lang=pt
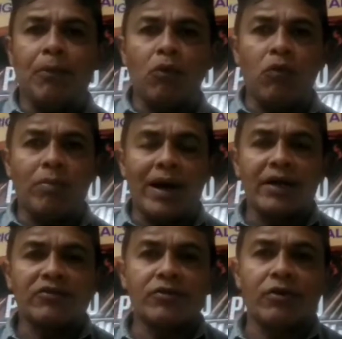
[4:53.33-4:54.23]
pouco
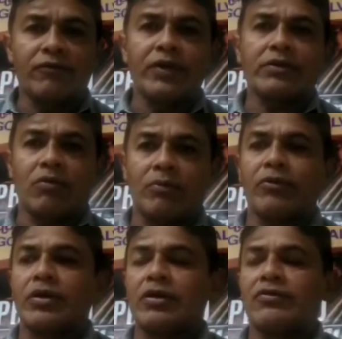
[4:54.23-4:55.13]
mais de 90
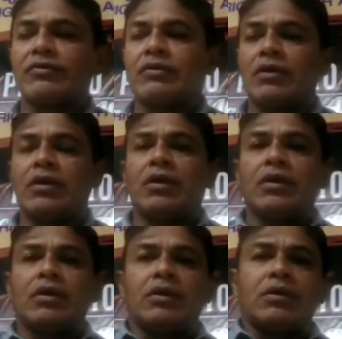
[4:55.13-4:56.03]
componentes.
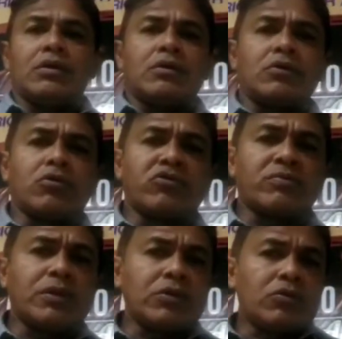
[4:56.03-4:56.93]
Em
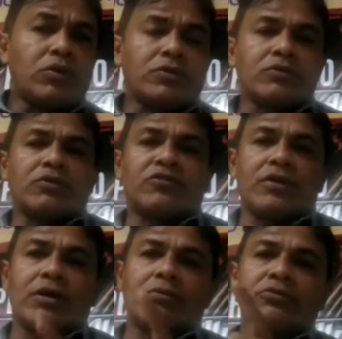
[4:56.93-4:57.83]
2008 nós
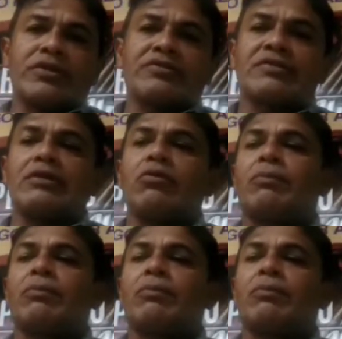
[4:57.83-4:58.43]
chegamos a 100